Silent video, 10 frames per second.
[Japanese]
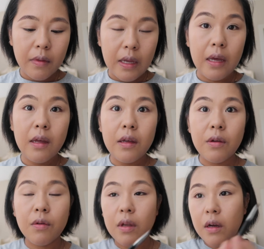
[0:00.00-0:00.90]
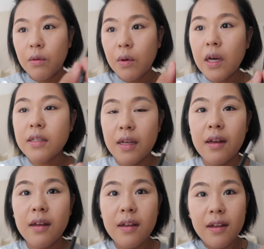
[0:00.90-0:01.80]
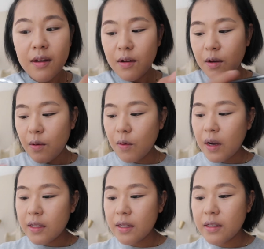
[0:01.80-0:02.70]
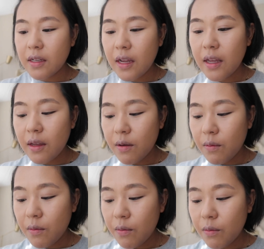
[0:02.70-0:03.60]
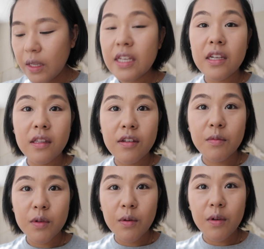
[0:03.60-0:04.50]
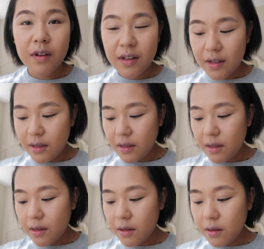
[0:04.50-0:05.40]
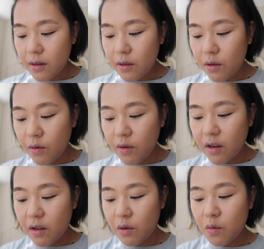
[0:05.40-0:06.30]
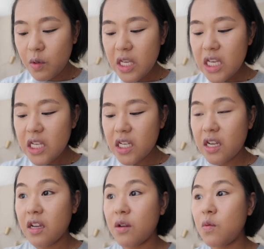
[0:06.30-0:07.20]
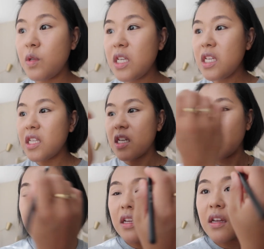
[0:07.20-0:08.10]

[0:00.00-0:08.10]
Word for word: ね。世の中のお母さんじゃないお姉ちゃんたちもそう。世の中のお兄ちゃん